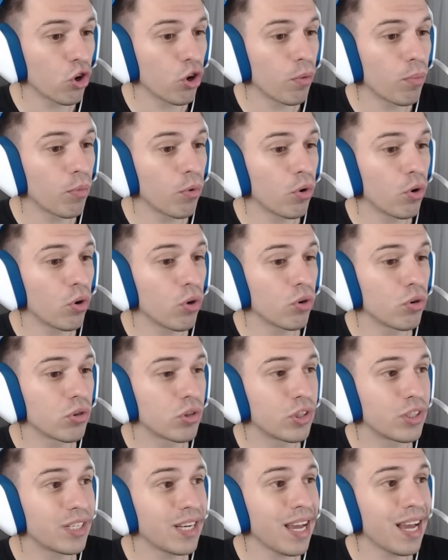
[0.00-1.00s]
como
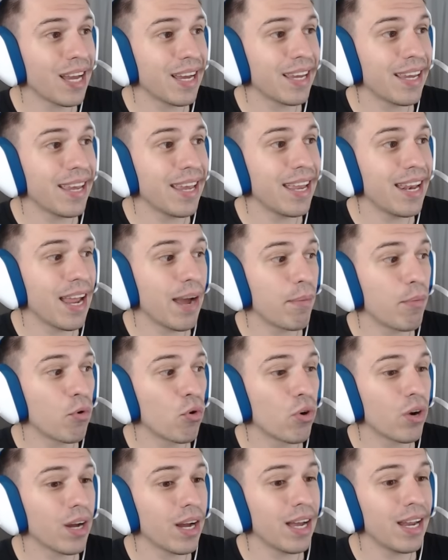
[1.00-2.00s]
ya que la
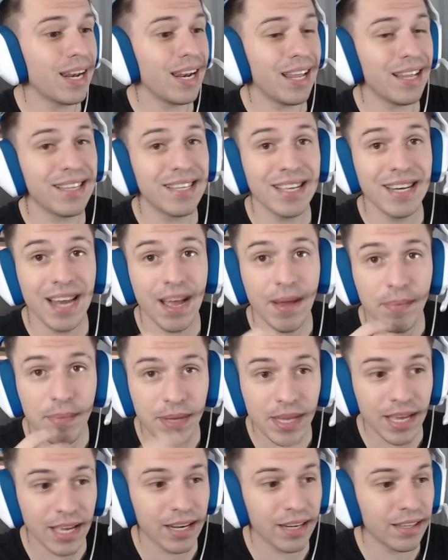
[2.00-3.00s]
boca la tiene
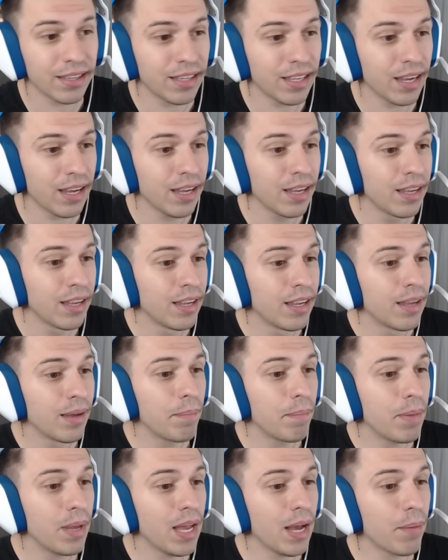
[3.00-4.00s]
abierta,
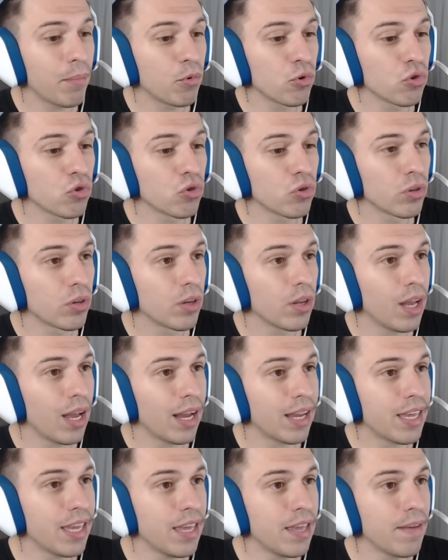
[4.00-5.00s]
veamos.
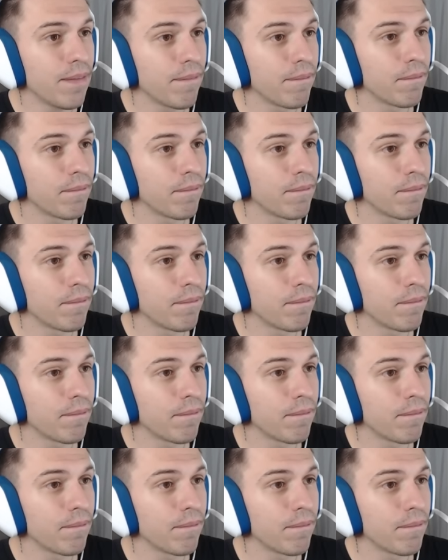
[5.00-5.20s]
Aquí.